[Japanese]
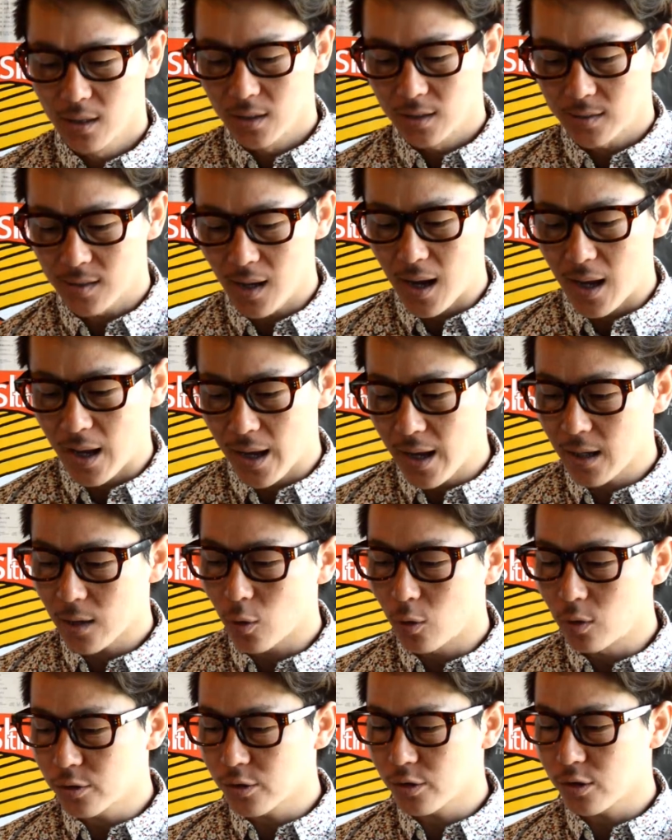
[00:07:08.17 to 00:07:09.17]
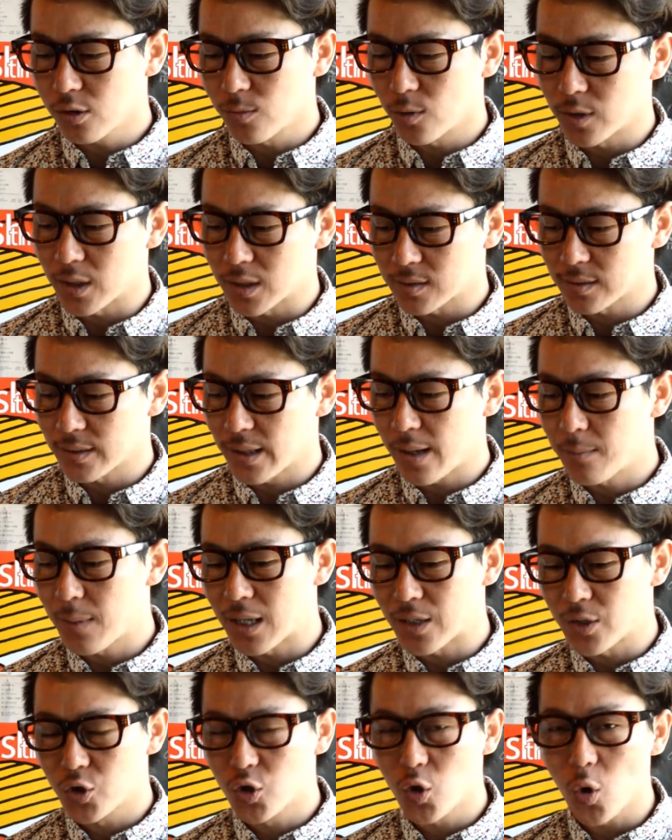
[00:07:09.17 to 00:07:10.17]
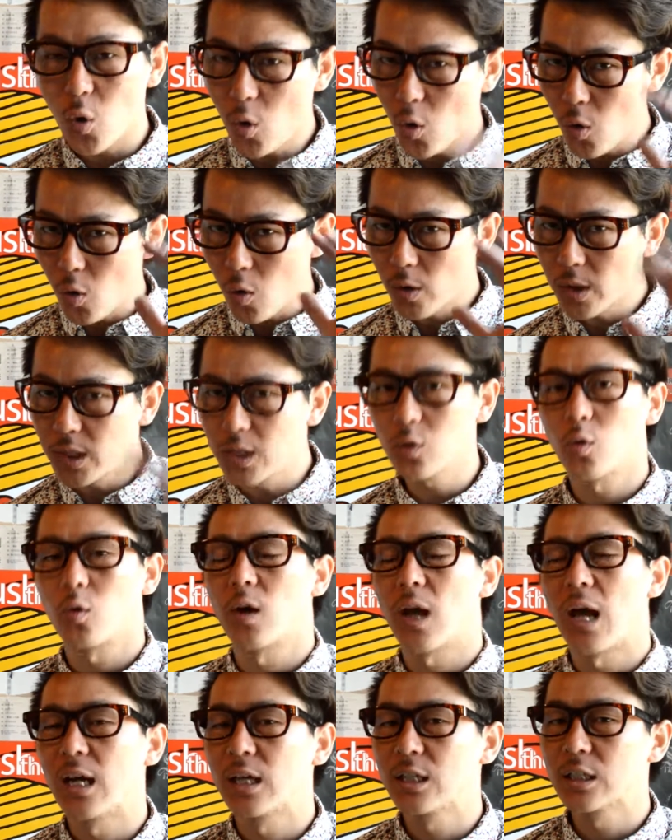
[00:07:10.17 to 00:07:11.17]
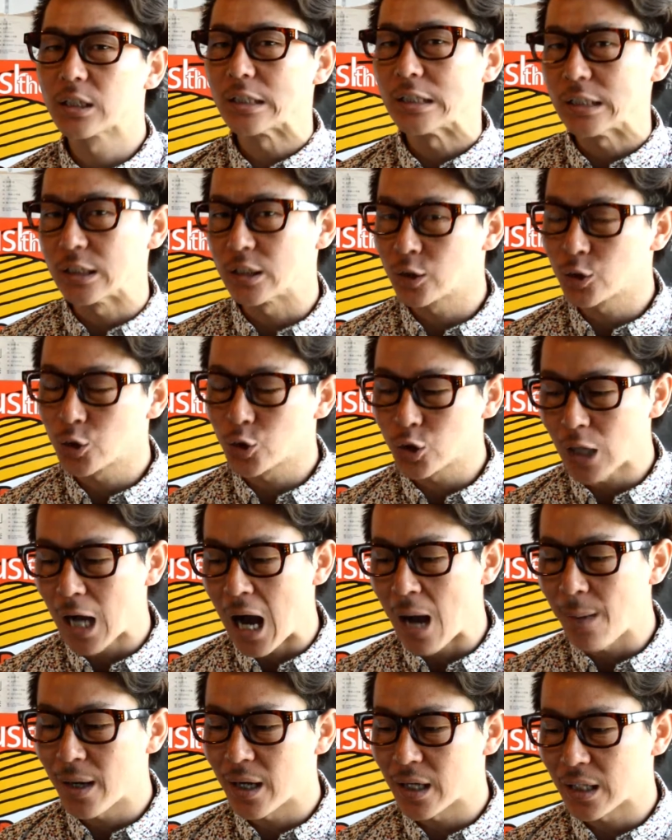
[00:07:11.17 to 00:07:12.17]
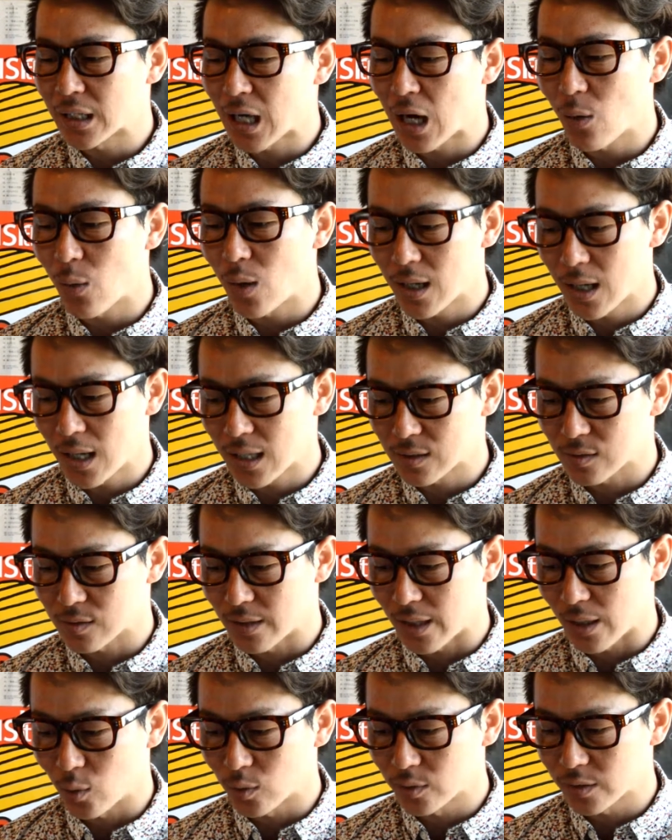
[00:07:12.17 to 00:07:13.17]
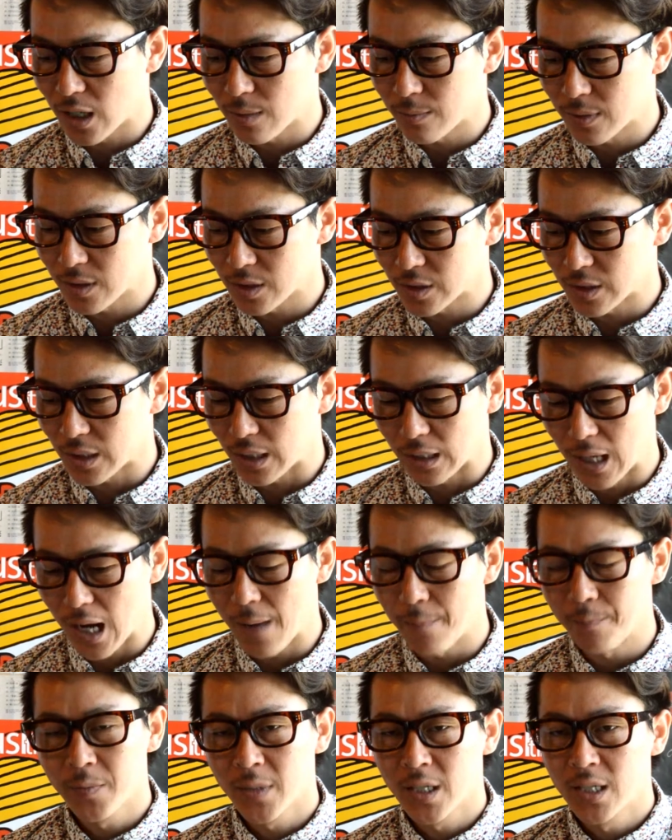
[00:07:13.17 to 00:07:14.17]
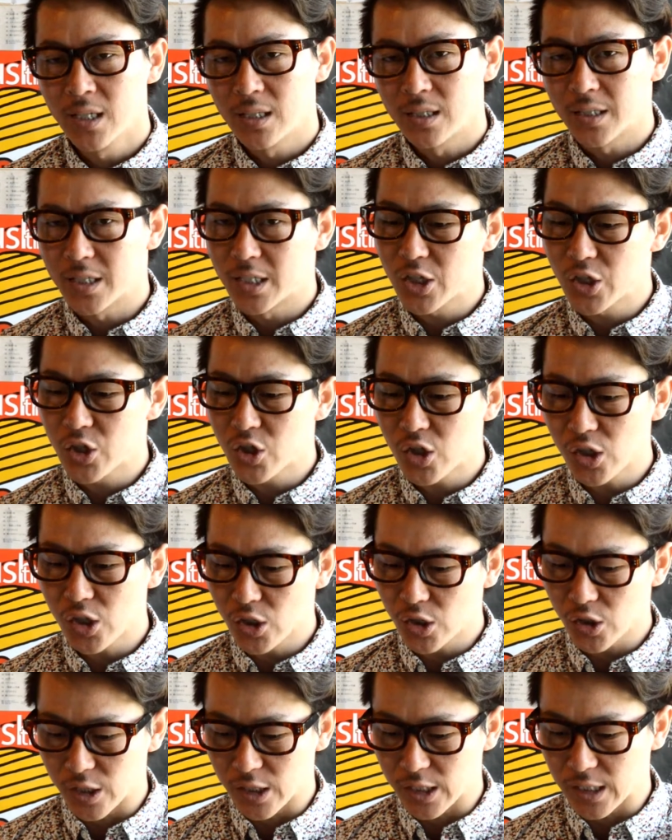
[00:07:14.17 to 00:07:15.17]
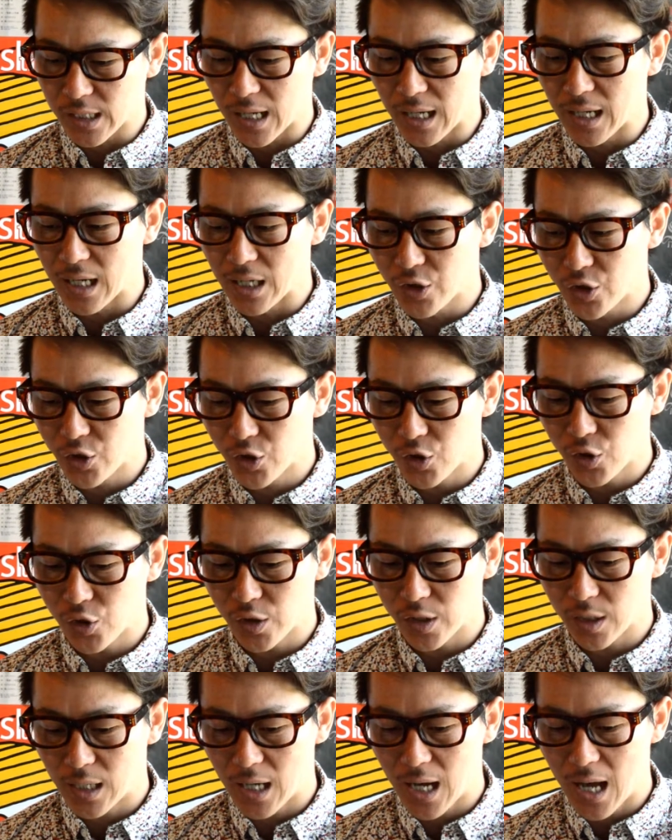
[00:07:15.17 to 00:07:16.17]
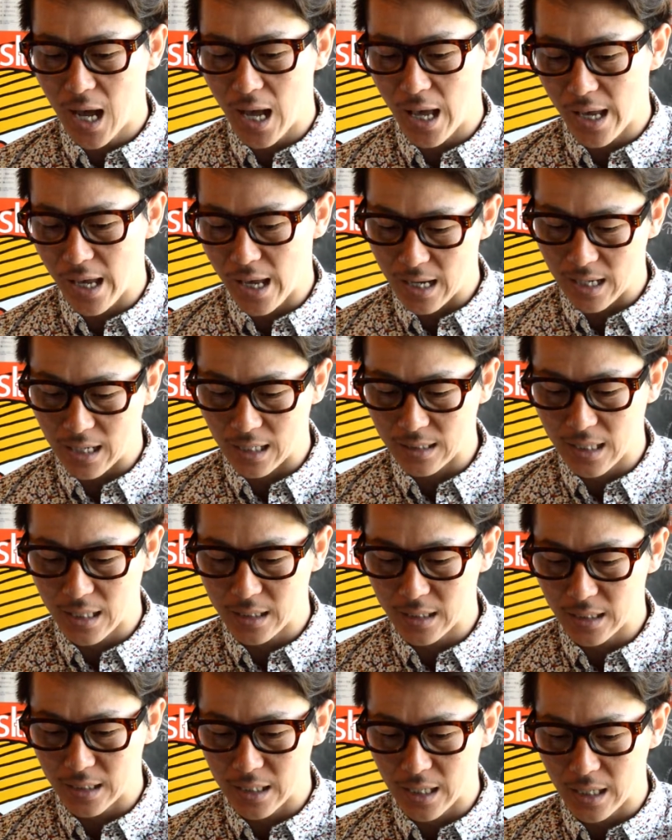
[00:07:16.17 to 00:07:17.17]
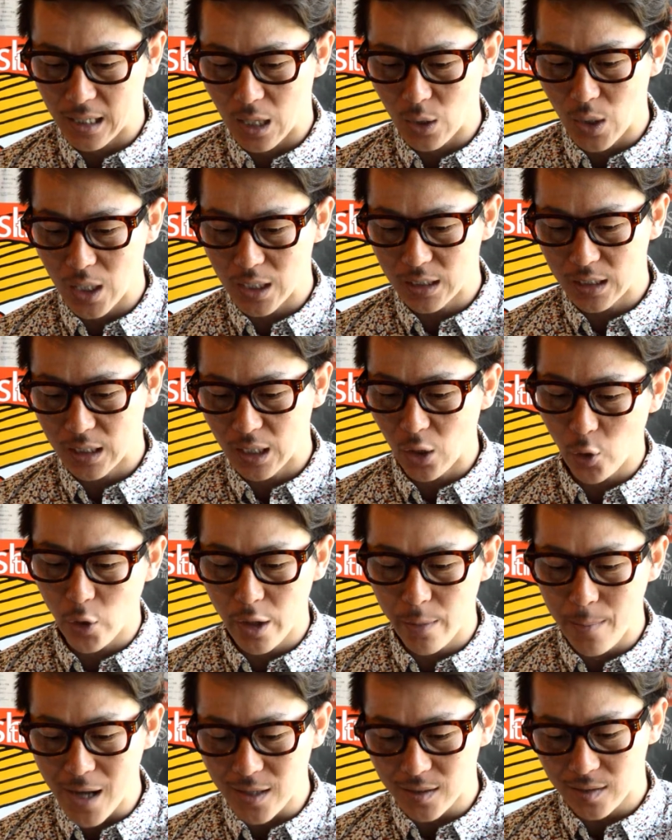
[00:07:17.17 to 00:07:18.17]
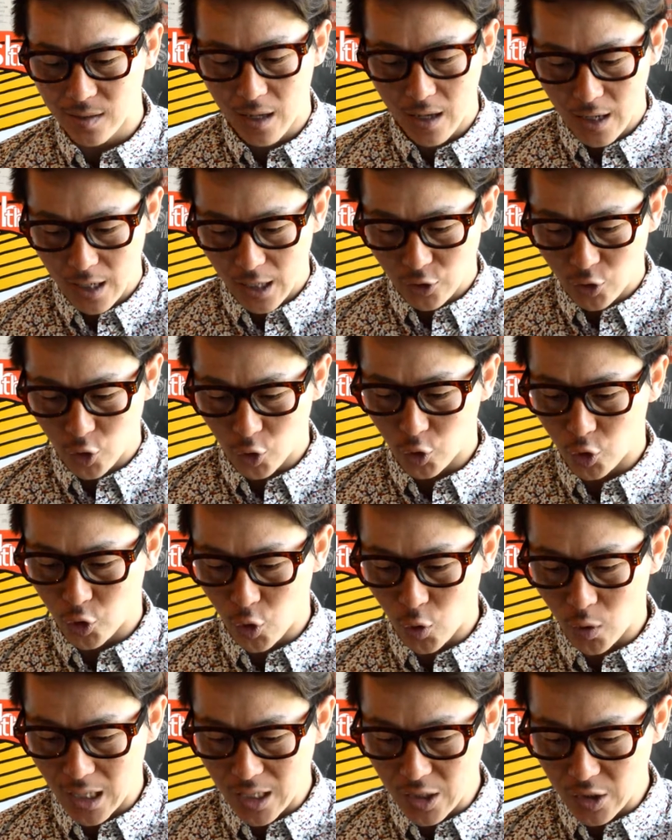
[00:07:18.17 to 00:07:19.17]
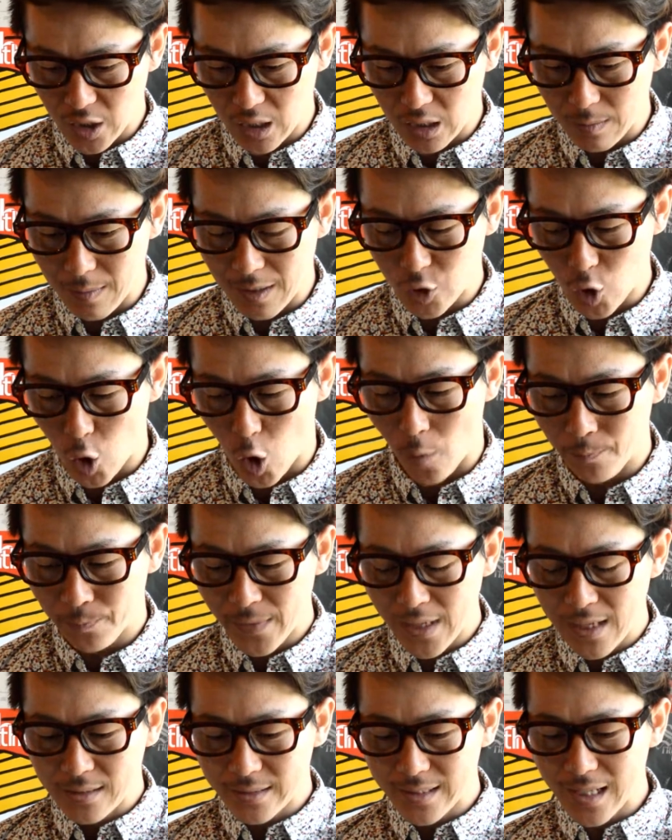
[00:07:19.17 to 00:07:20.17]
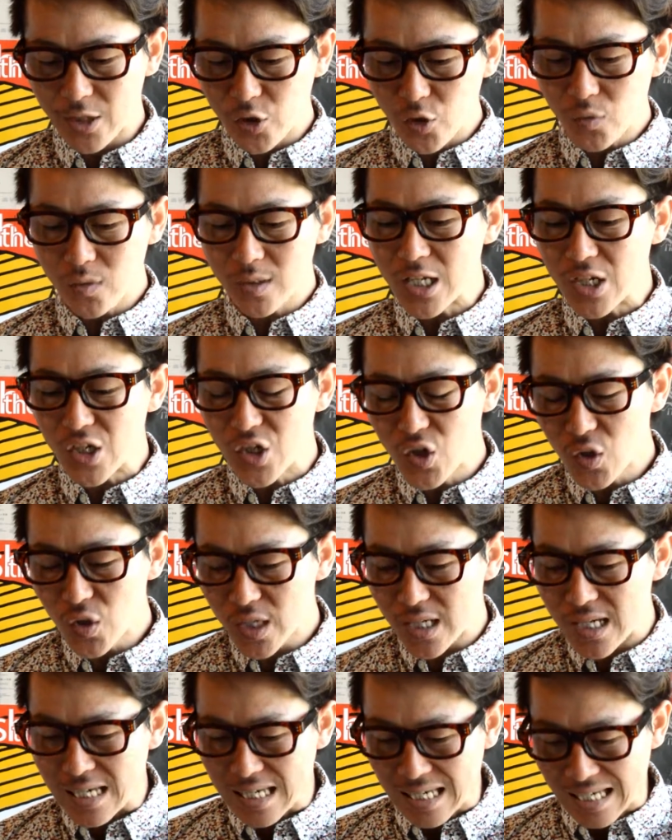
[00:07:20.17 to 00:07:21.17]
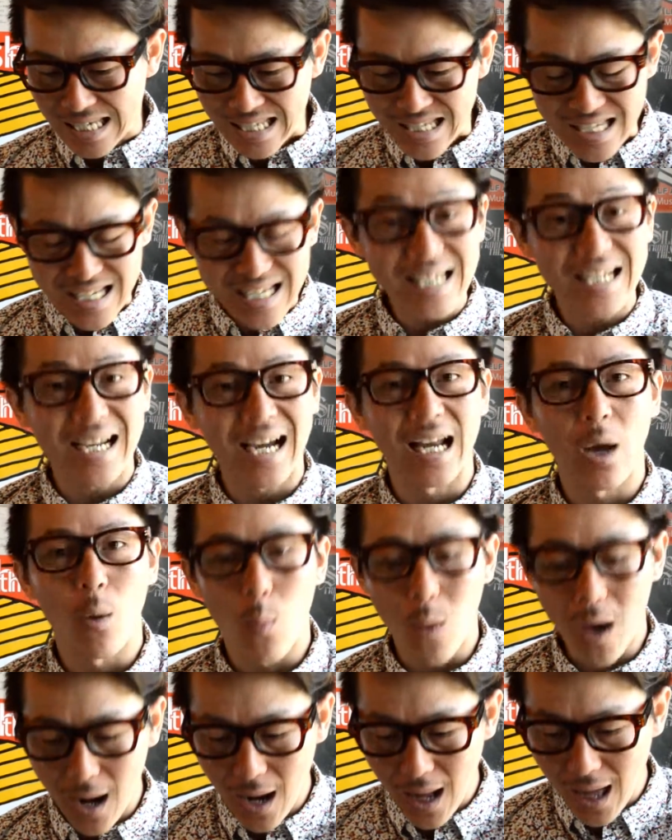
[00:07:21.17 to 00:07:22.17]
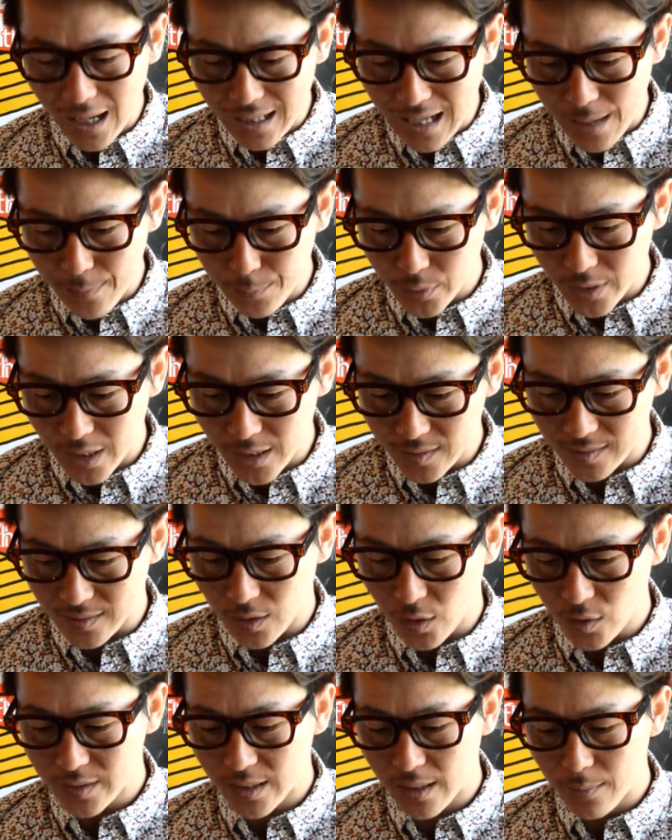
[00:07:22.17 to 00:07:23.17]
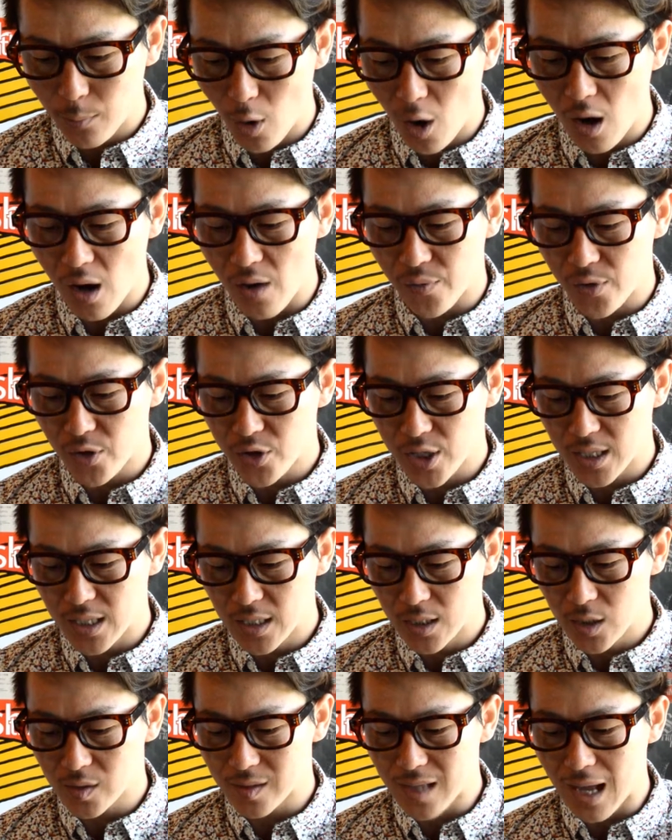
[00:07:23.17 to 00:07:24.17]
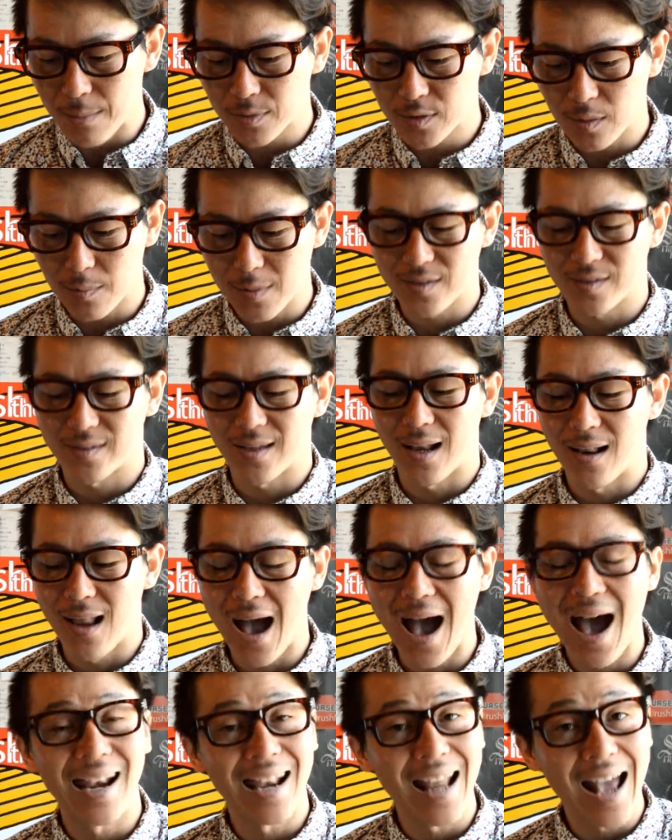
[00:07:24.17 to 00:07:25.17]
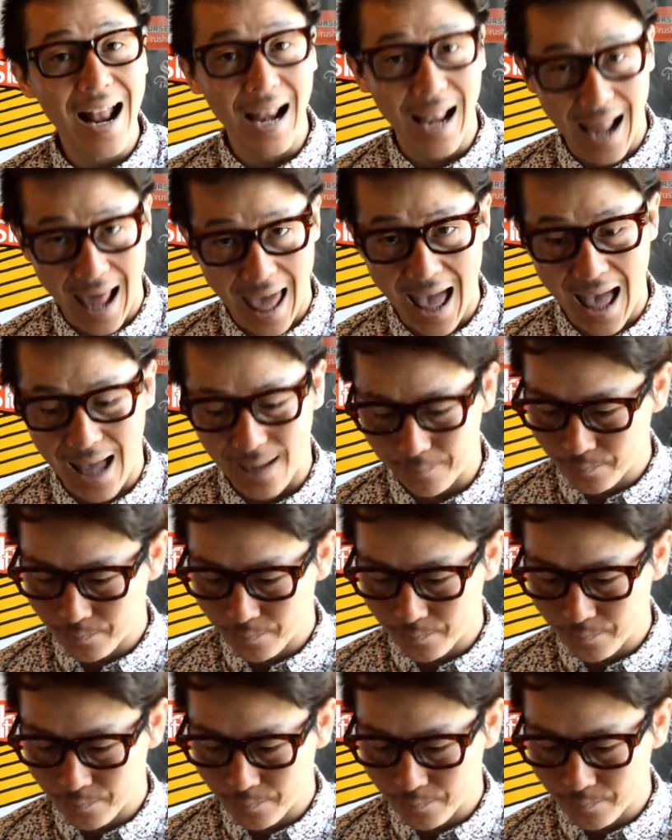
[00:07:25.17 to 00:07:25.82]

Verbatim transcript: さあ、えー、今週もですね、まあ、上位のランキングがあまり変わらずでございましたが20位から10位が、えー、かなり入れ替わっておりますちょっと紹介していきましょう先週20位1位からワンランクアップですノスティボーイフューチャリングサム・スミスでラララ